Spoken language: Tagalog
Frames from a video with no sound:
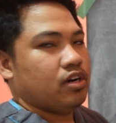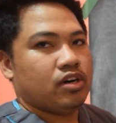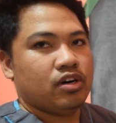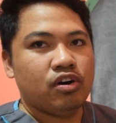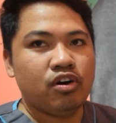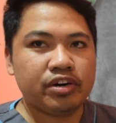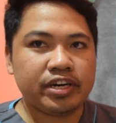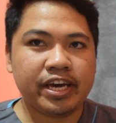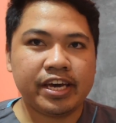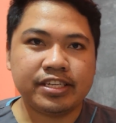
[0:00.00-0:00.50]

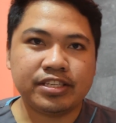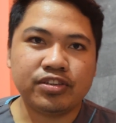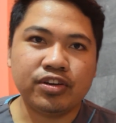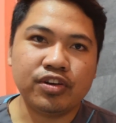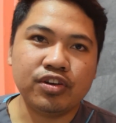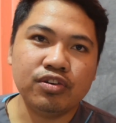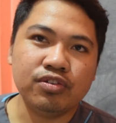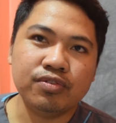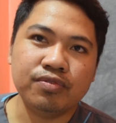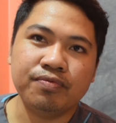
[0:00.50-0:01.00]
Okay, so
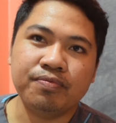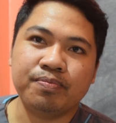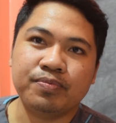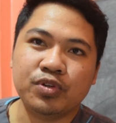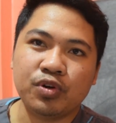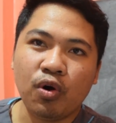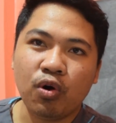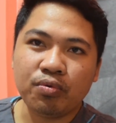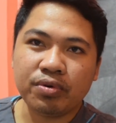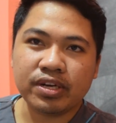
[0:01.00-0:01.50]
yung
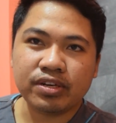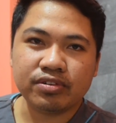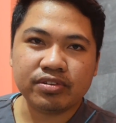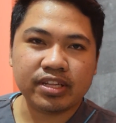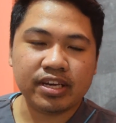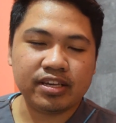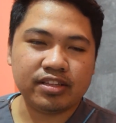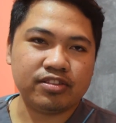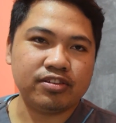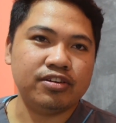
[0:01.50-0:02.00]
drawing ko
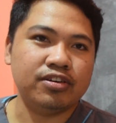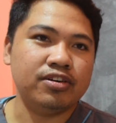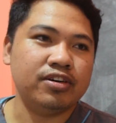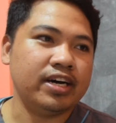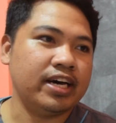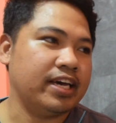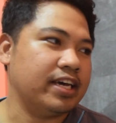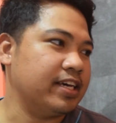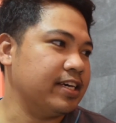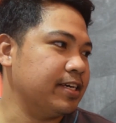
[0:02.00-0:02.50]
na ito
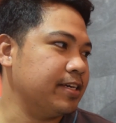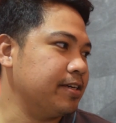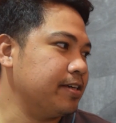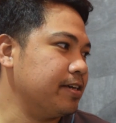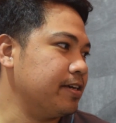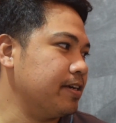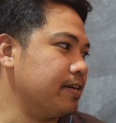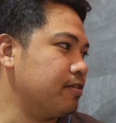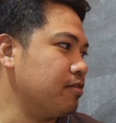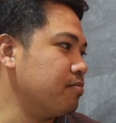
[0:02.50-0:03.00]
ay
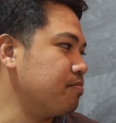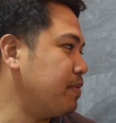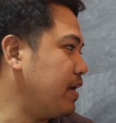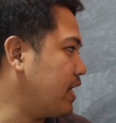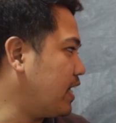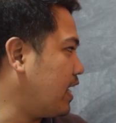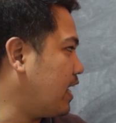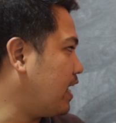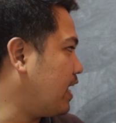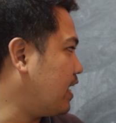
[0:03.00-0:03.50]

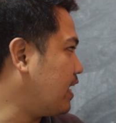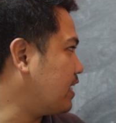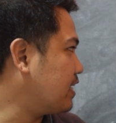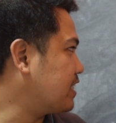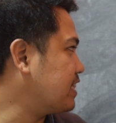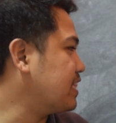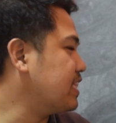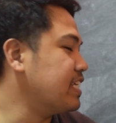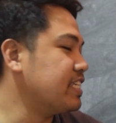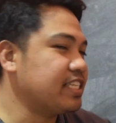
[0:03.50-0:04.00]
kumbaga
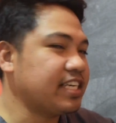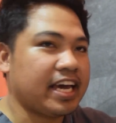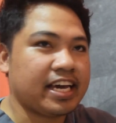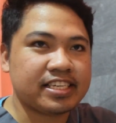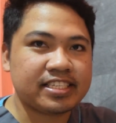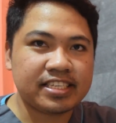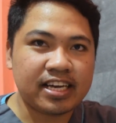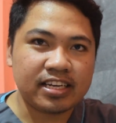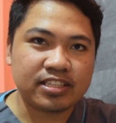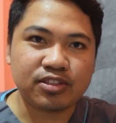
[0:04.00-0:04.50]
hindi siya
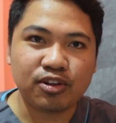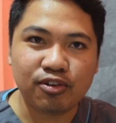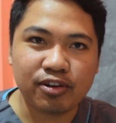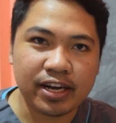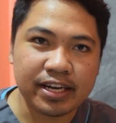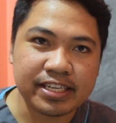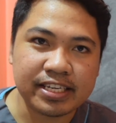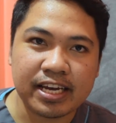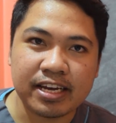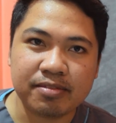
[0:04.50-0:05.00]
eksaktong
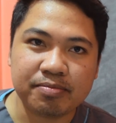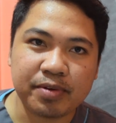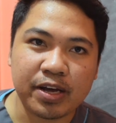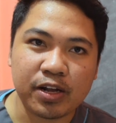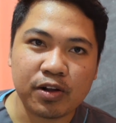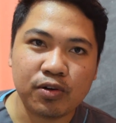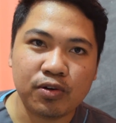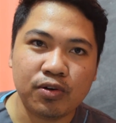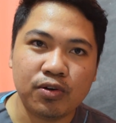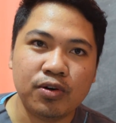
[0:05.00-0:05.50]
ganyan
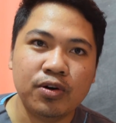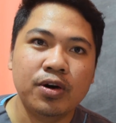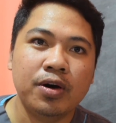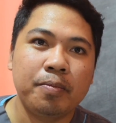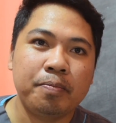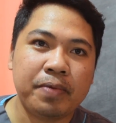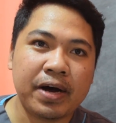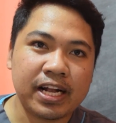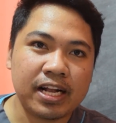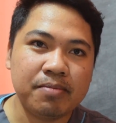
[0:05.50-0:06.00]
pero
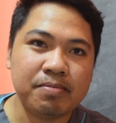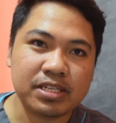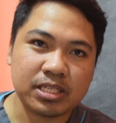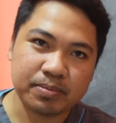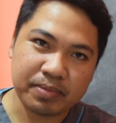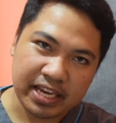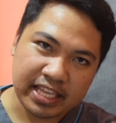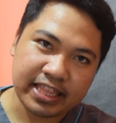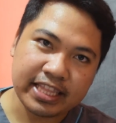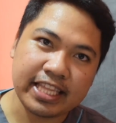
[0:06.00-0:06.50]
para
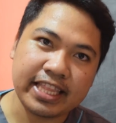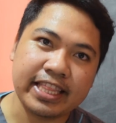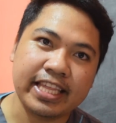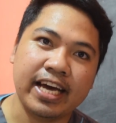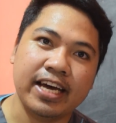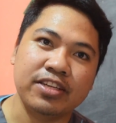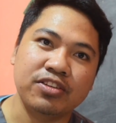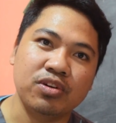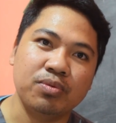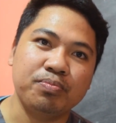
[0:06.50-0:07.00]
mas
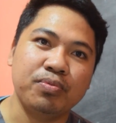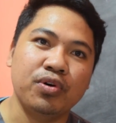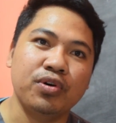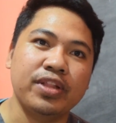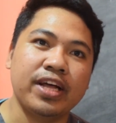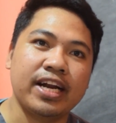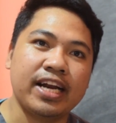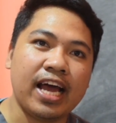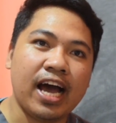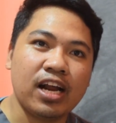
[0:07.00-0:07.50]
maintindihan nyo po
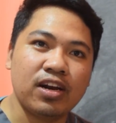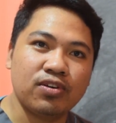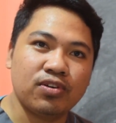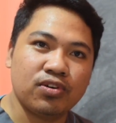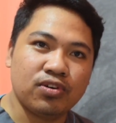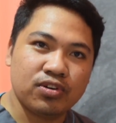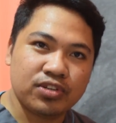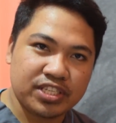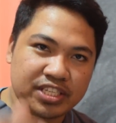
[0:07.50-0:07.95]
ng lalo,